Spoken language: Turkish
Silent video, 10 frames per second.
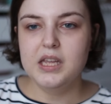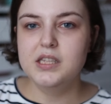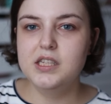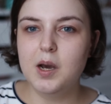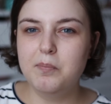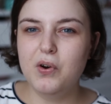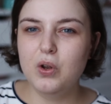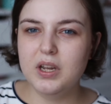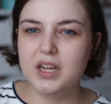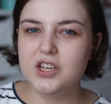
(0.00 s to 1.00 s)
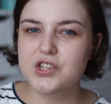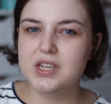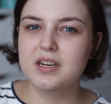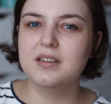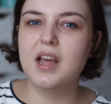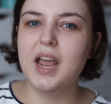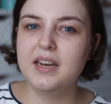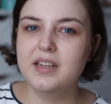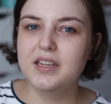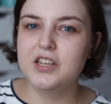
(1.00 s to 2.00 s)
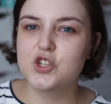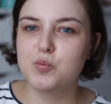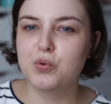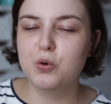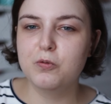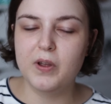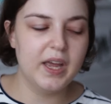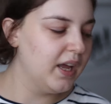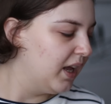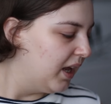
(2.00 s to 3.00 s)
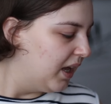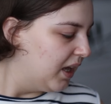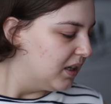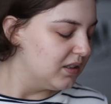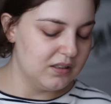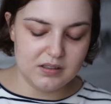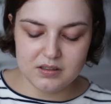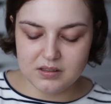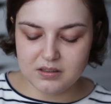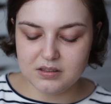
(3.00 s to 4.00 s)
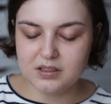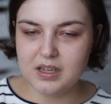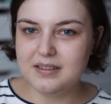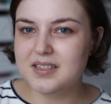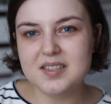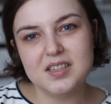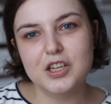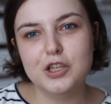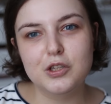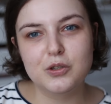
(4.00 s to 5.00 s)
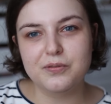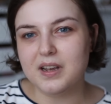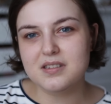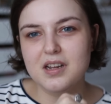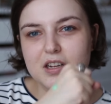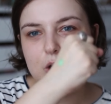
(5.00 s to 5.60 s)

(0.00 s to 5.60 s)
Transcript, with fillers: Yapı olarak içlerinde en ilginci bu ve e, etkisini fazla